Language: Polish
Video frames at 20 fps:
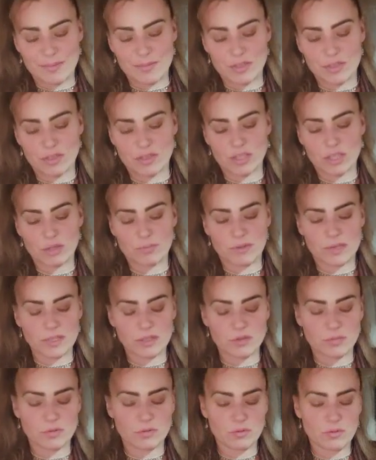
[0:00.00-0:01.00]
Co też
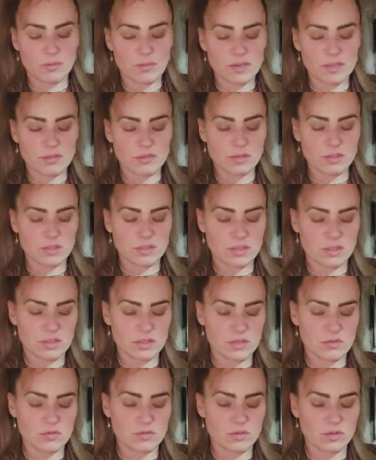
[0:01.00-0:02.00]
bardzo było bardzo
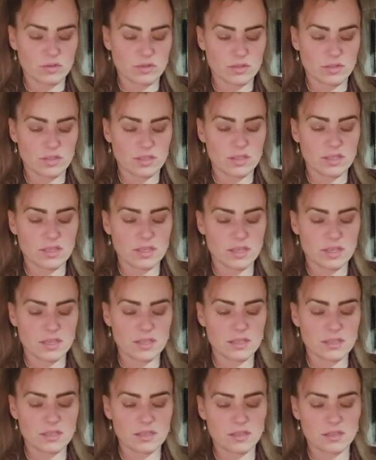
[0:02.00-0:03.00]
interesujące
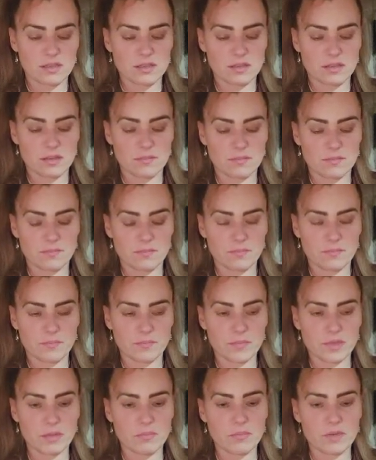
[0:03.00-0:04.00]
jest
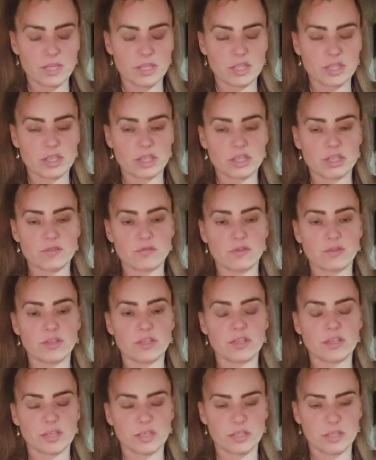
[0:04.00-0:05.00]
um, mieć też swoje
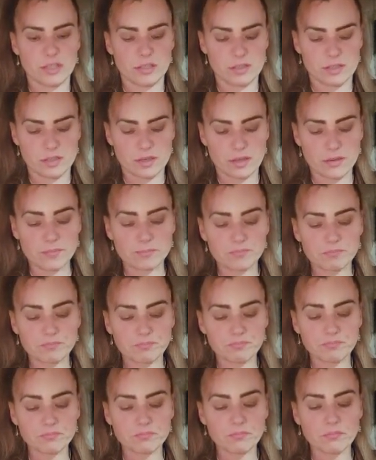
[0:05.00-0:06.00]
granice,
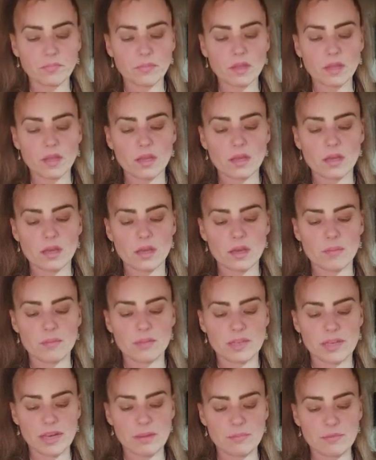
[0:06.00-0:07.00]

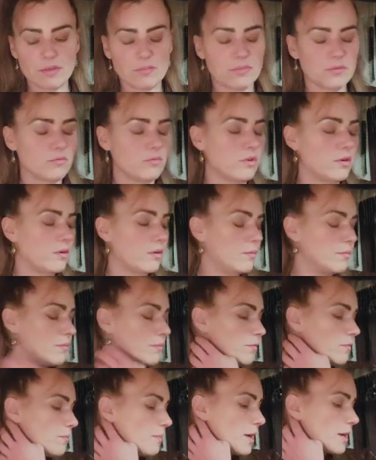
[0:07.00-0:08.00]
dla mnie było
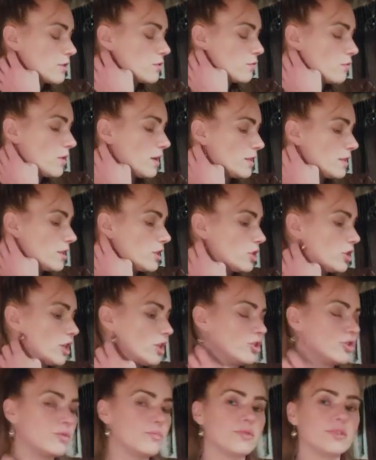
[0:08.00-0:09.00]
bardzo ładna
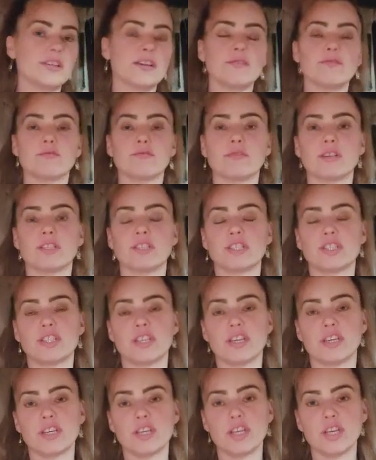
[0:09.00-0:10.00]
rzecz, no bo ja
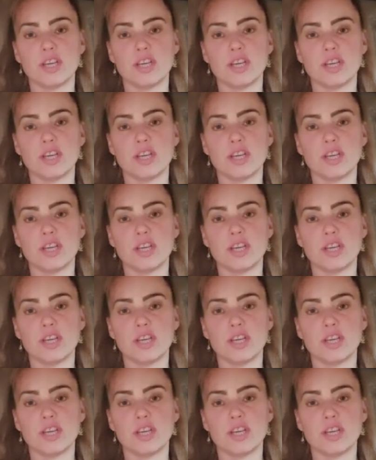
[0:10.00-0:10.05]
właśnie